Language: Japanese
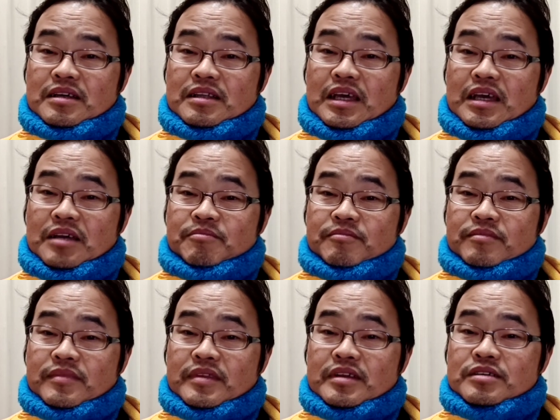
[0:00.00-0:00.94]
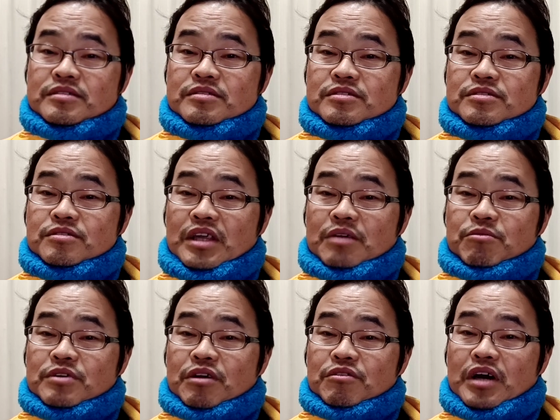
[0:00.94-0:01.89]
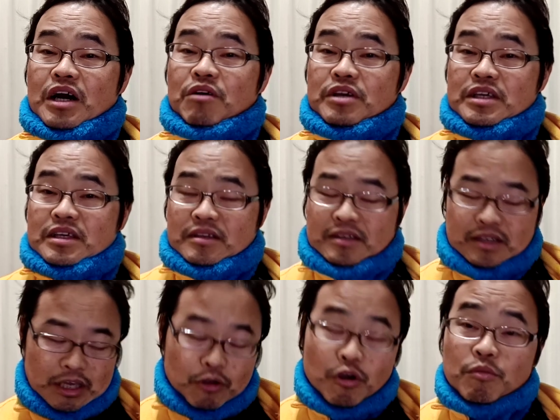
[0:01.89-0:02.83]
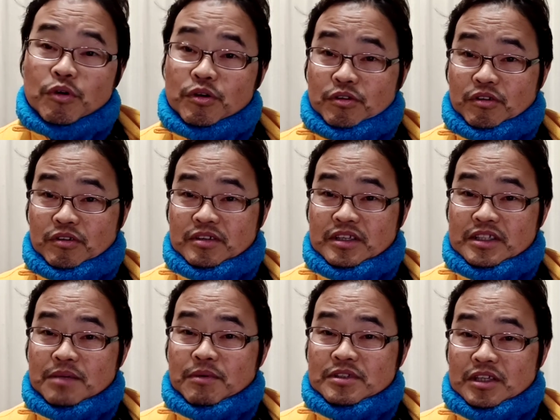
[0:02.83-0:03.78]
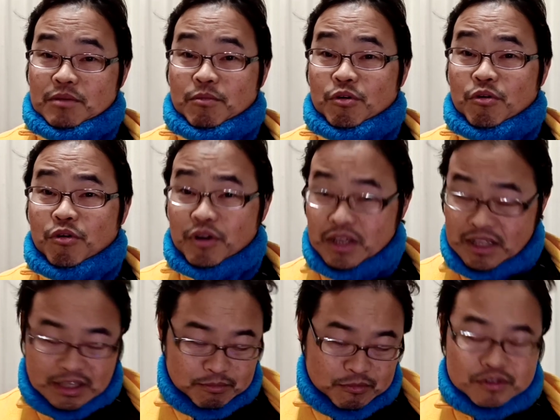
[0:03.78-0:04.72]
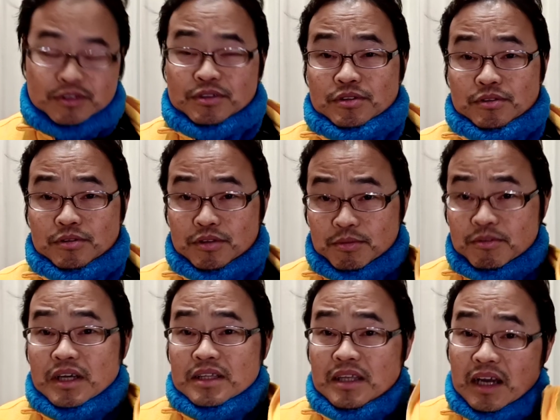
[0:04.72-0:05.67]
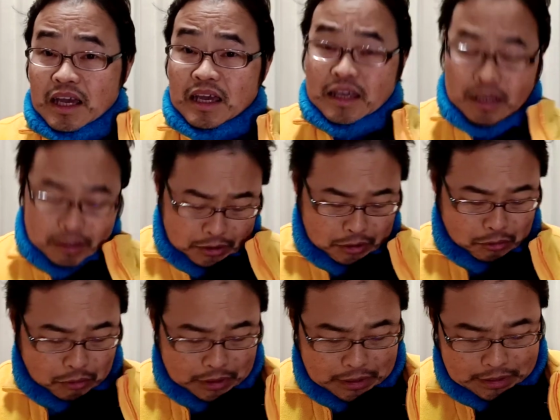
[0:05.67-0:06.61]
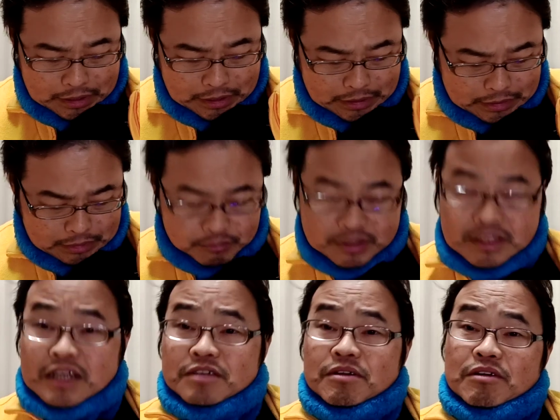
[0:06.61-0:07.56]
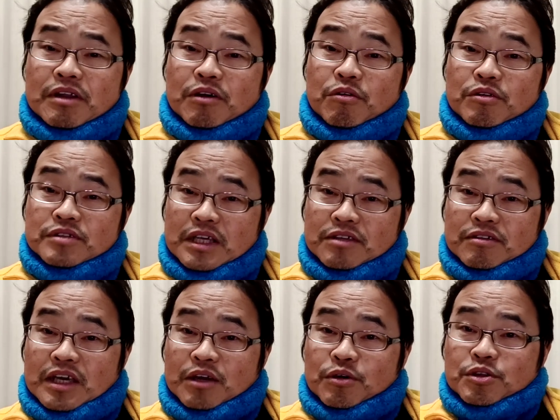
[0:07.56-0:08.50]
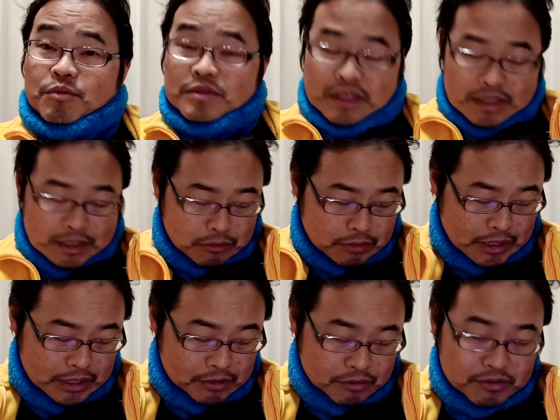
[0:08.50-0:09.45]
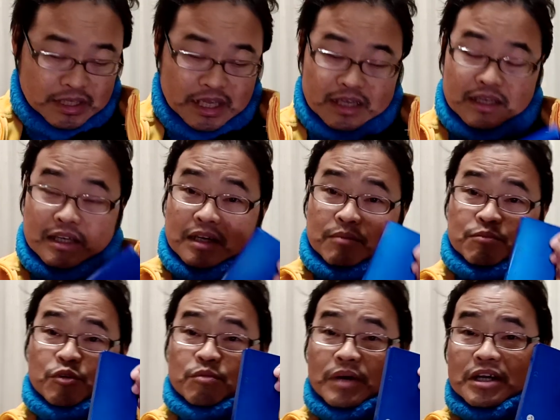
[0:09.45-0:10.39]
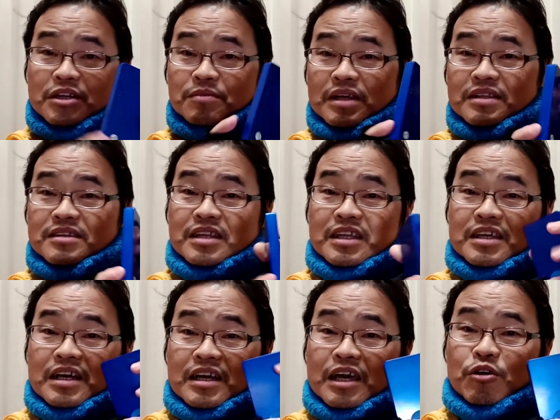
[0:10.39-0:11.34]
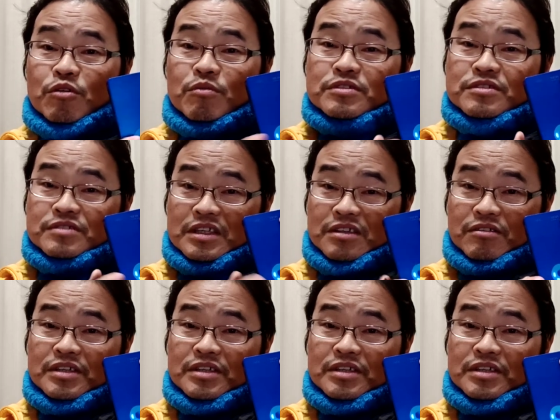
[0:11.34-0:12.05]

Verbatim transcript: で、通常ね、僕はこの青いエコモードにしてますけども、これでも十分あったかい。これがね、まあ最初はほらコンセントでやろうと思ったんだけど、結局ね、モバイルバッテリーが結構持つんですよ。